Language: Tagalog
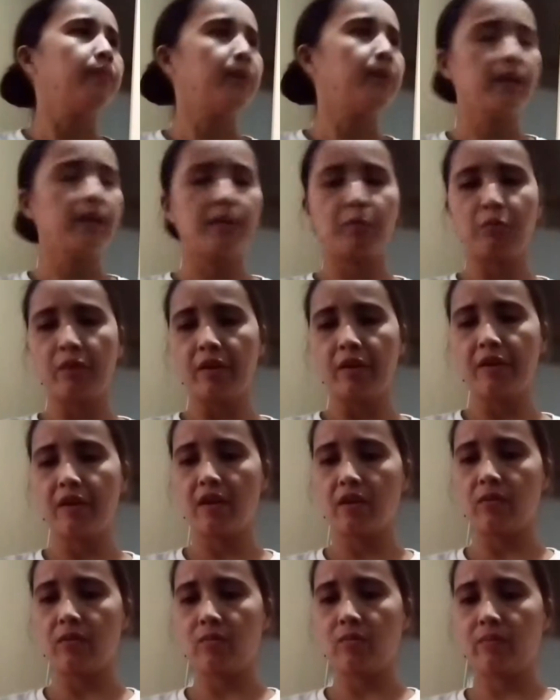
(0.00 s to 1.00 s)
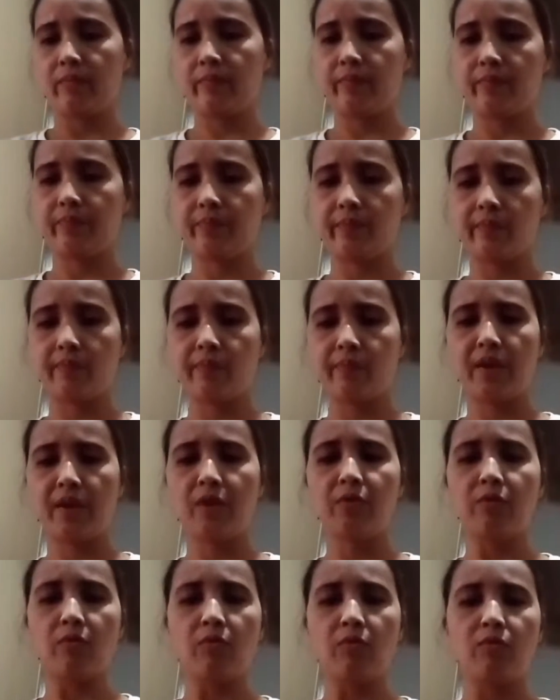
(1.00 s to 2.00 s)
Paano kaya yun?
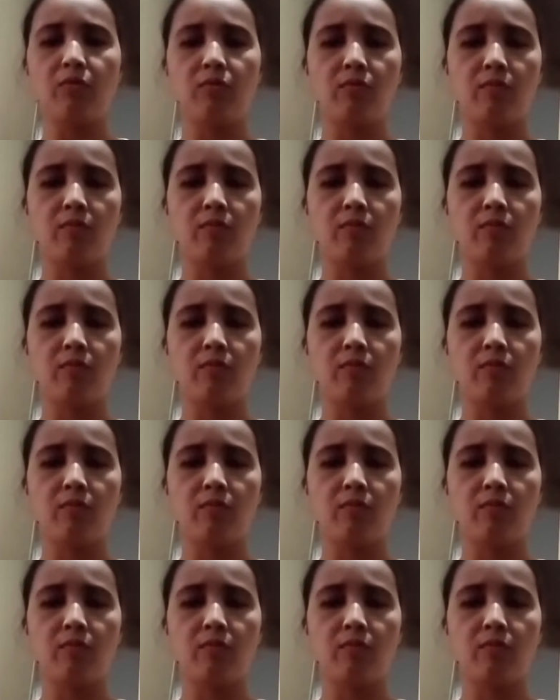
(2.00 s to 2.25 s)
Paano ko,